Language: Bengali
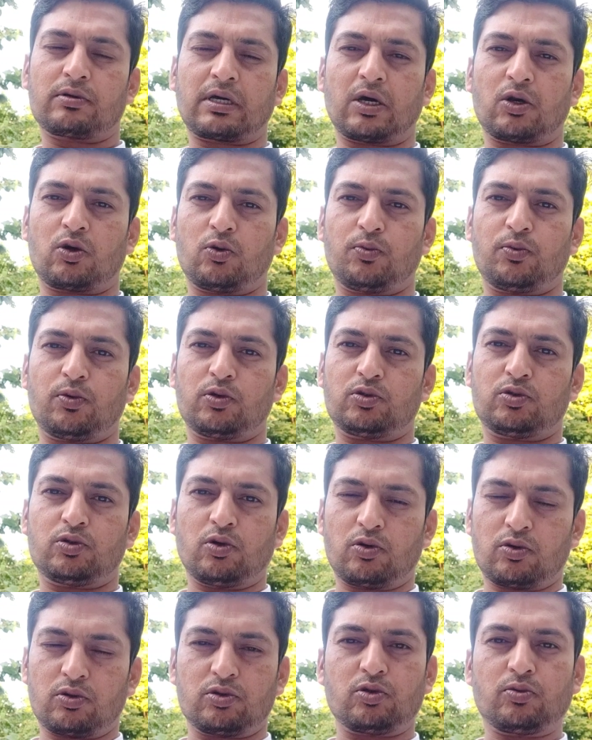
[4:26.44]
কারোর উপর
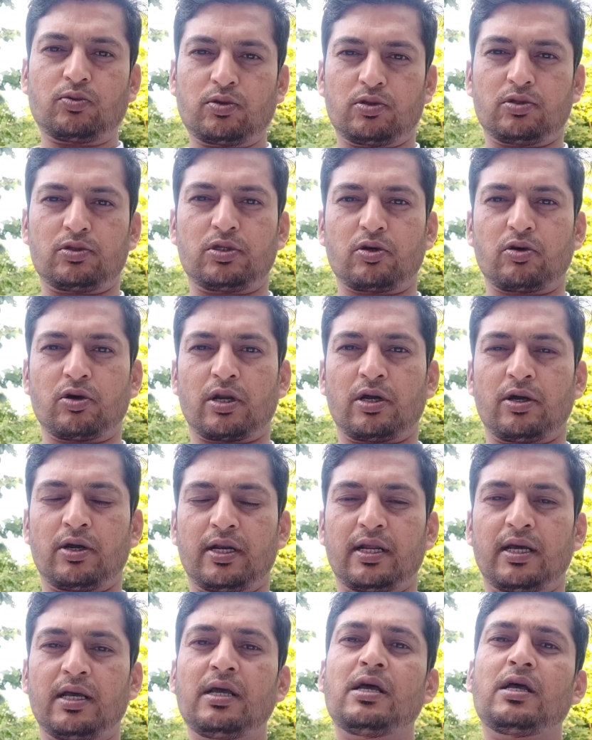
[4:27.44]
জোর জবরদস্তি করা
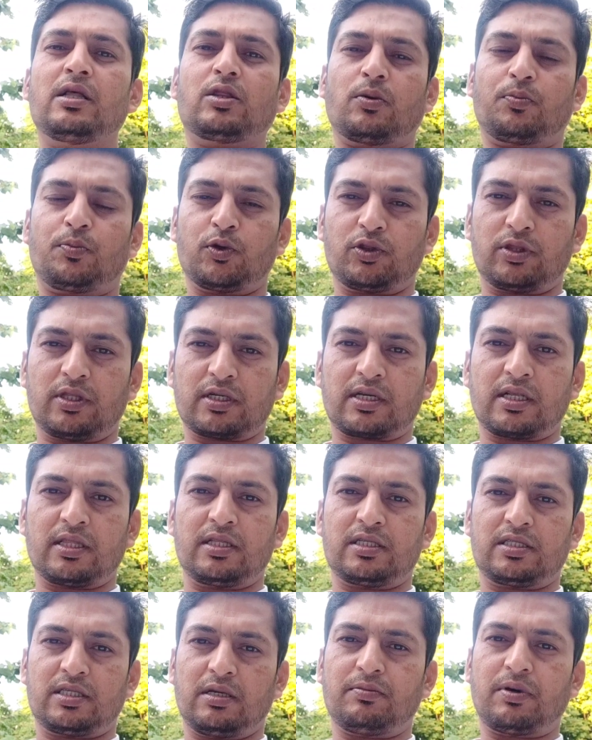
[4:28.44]
হয় না তো প্রত্যেকটা
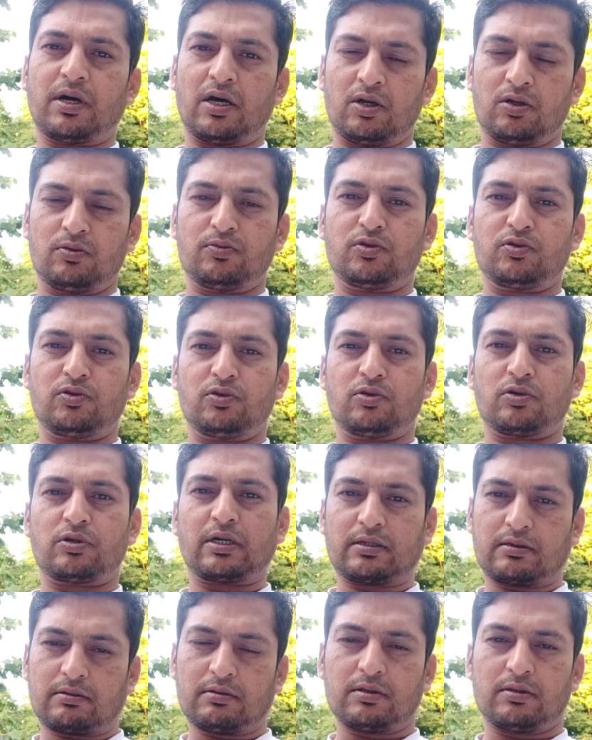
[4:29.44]
দেশে ভালো মন্দ
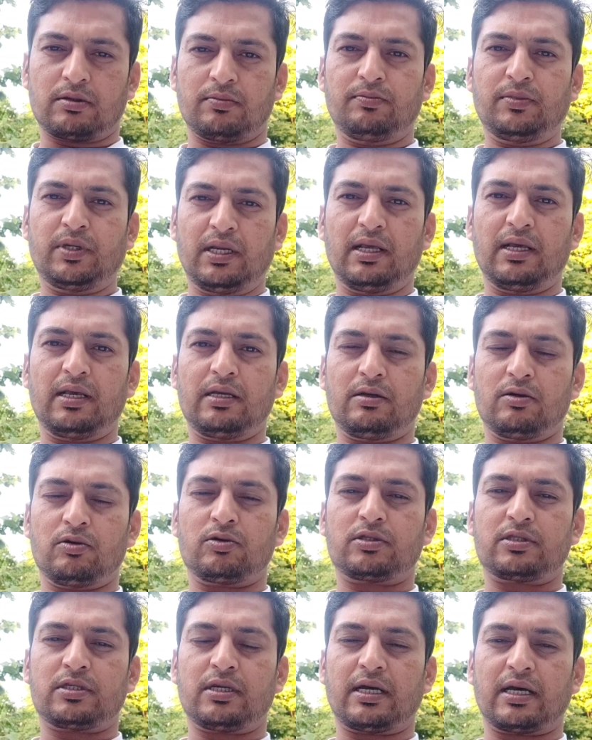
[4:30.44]
মিলেই
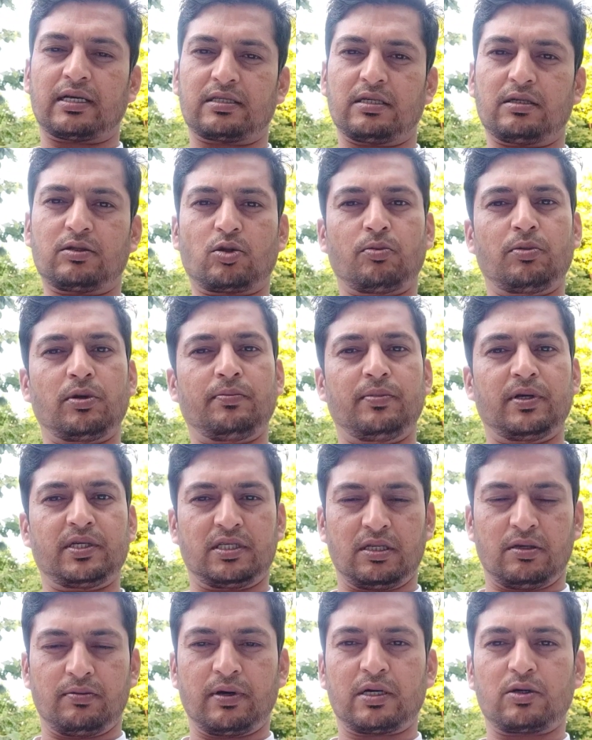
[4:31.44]
হচ্ছে আছে তবে
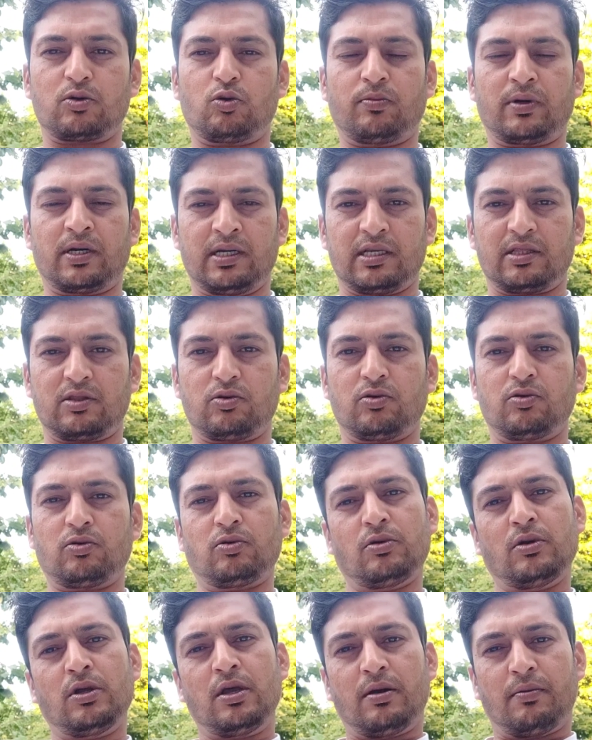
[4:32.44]
বেশিরভাগ রোমানিয়া তো
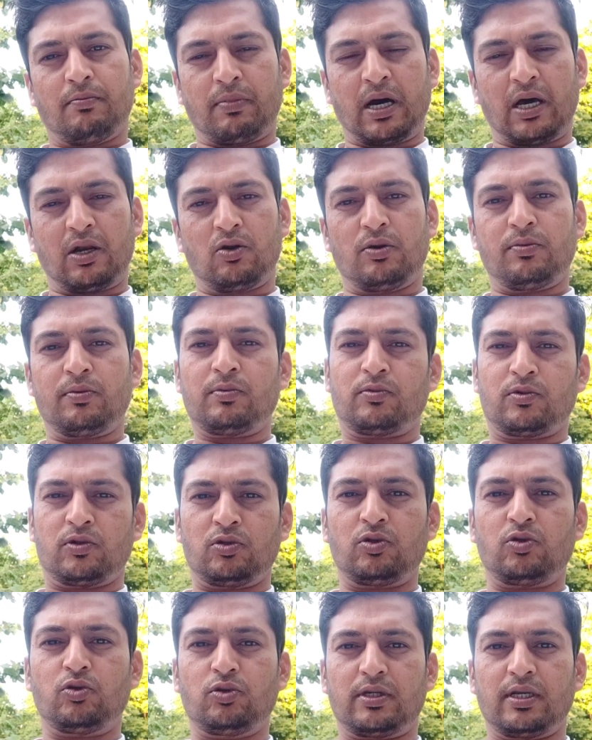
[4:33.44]
ভালো এবং
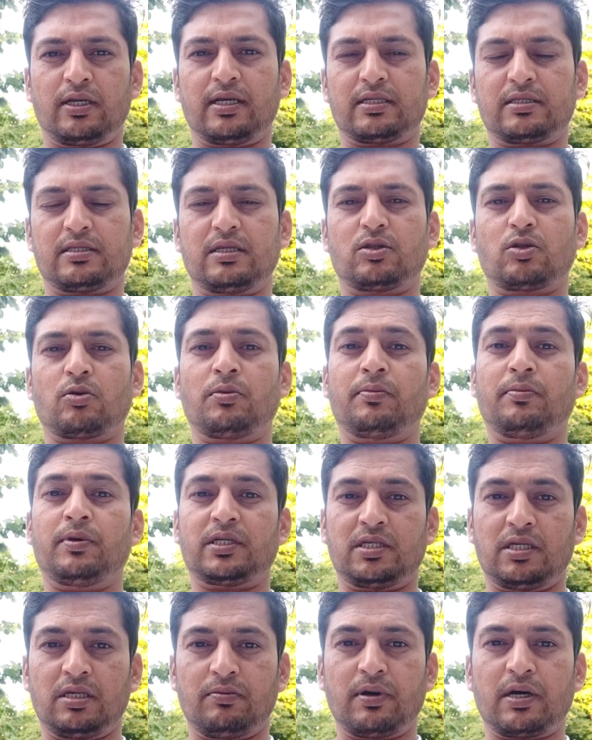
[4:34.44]
মন্দ দুইটাই আছে তবে
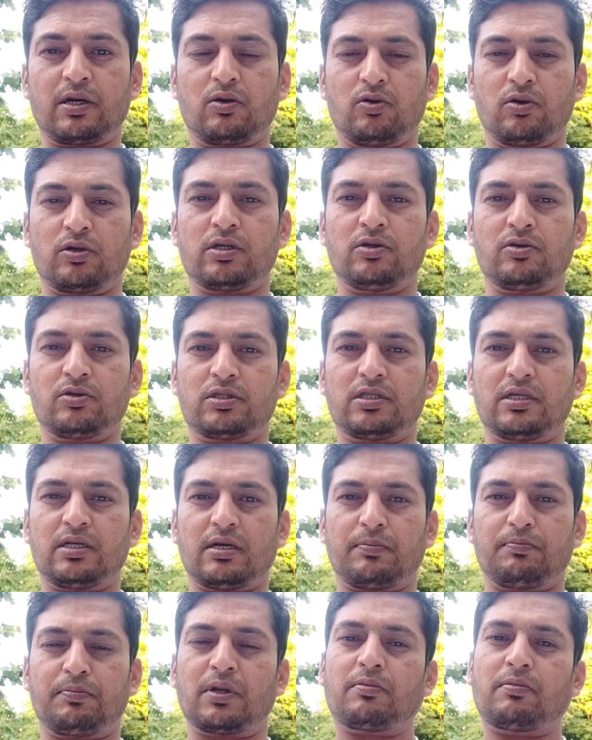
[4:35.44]
বেশিরভাগ লোকই হচ্ছে
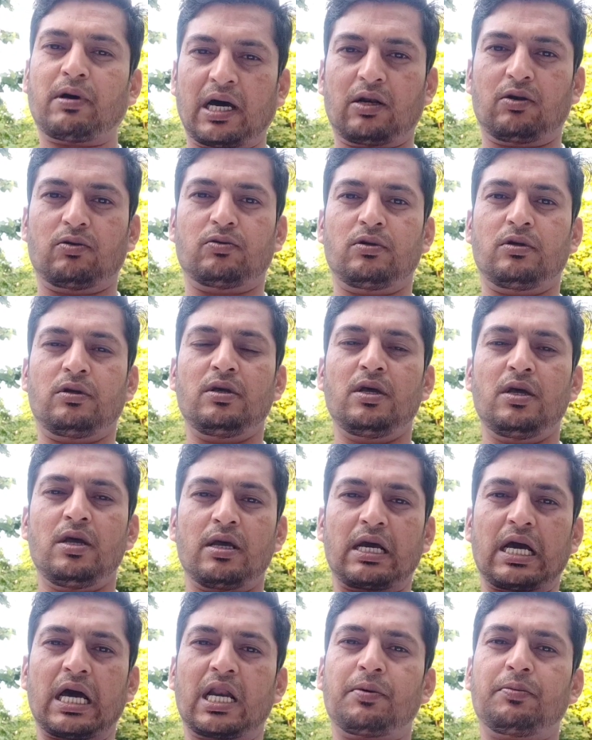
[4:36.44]
আপনার ভালো
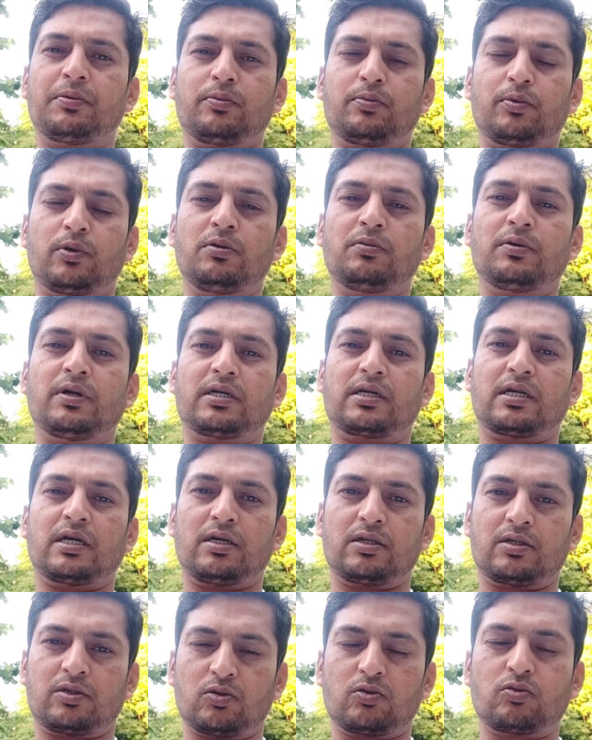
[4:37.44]
খারাপের পরিমাণটা
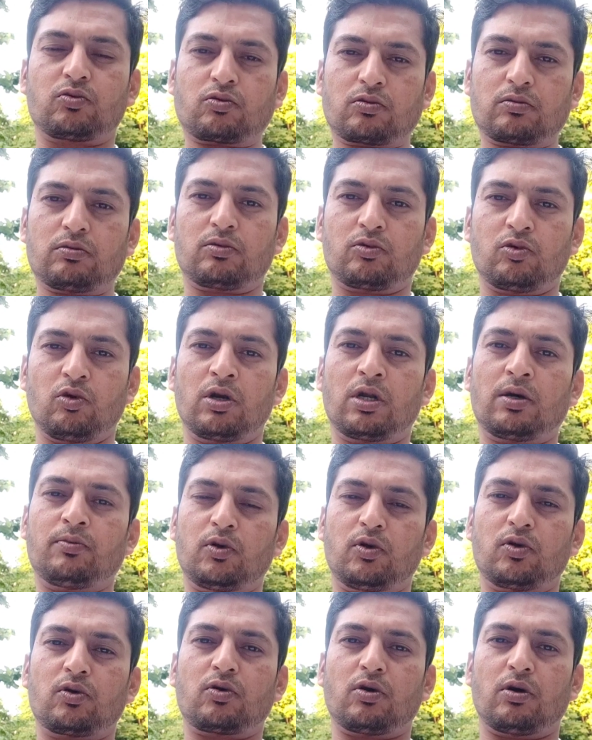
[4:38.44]
একটু
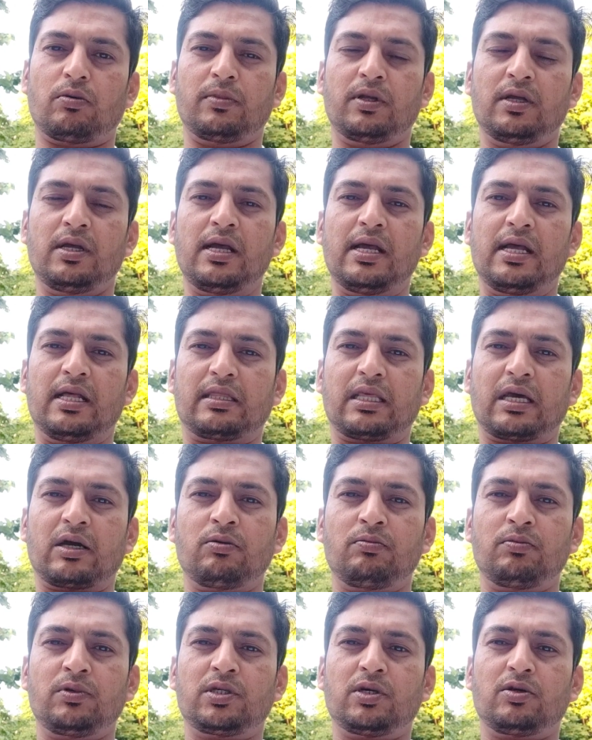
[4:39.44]
তুলনামূলক কম তো
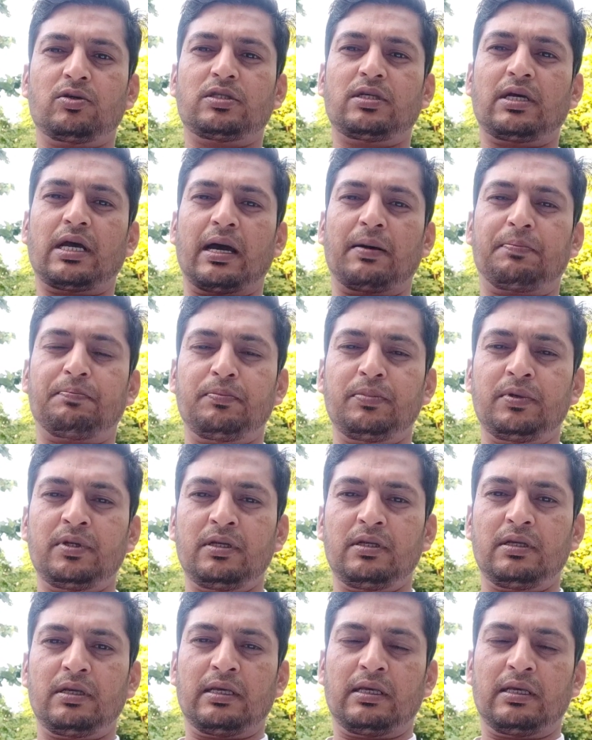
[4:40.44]
এখন বিষয় হচ্ছে আপনি